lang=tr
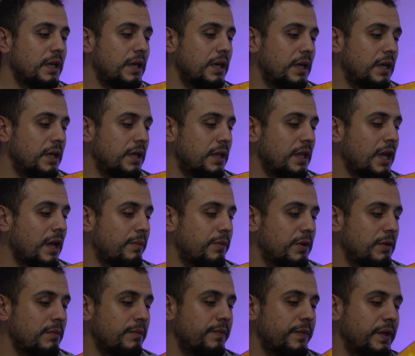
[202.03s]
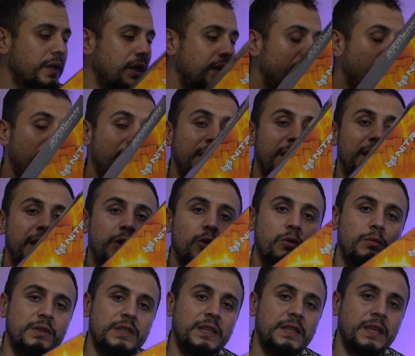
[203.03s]
Ee, ne yaptım? Ee, ve de
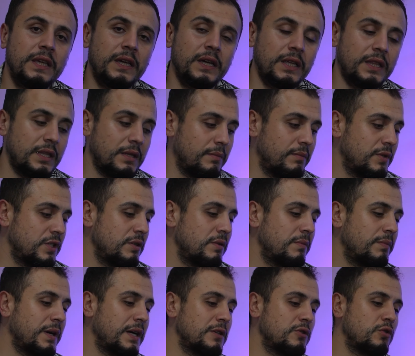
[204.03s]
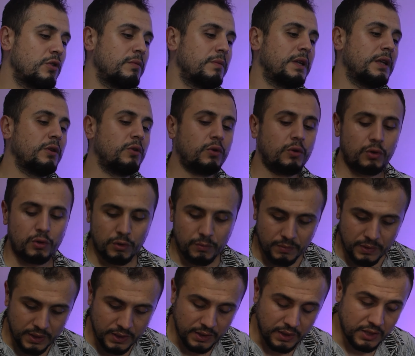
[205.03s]
yeni olmasına dikkat ettim. Şimdi bazı yorumlarda
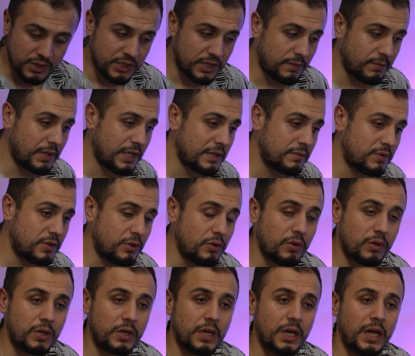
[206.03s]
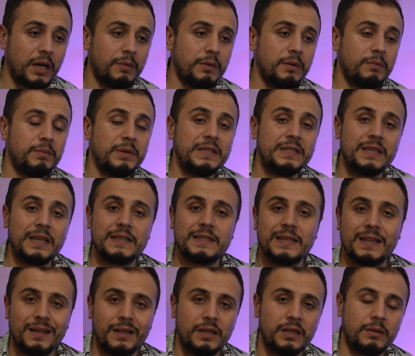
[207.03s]
görüyorum. Arkadaşlarım yazmış diyor ki abi
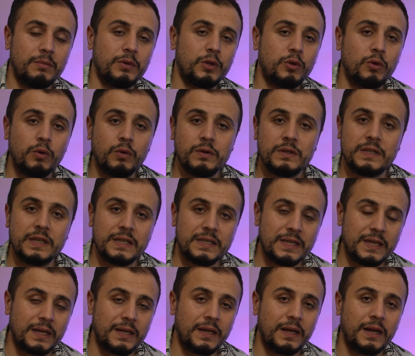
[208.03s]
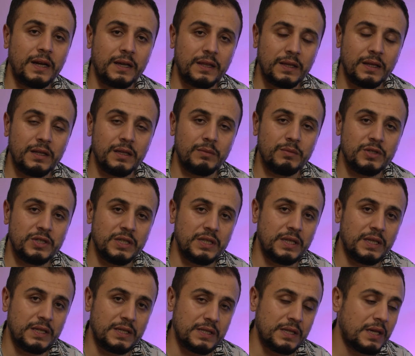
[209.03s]
1080 alınır mı? 980 ekran kartı alınır mı
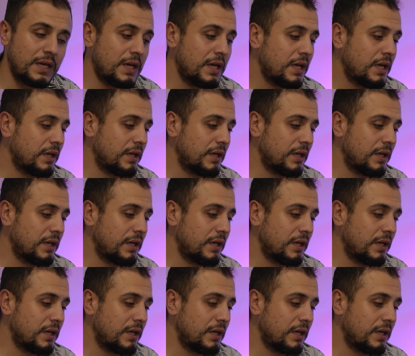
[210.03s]
GTX?